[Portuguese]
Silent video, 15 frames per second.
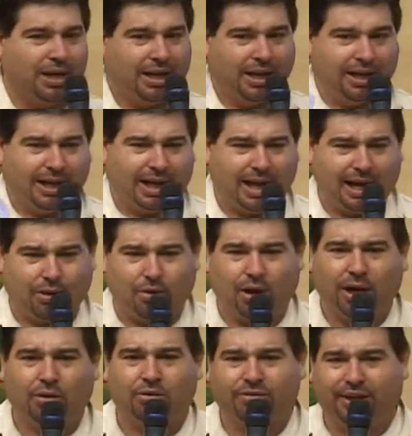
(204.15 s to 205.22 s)
Liga lá
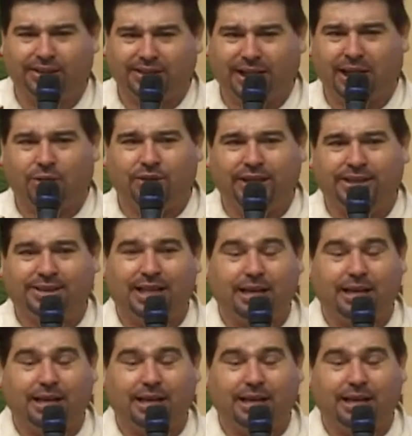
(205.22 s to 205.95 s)
agora, conversa com a Ronise,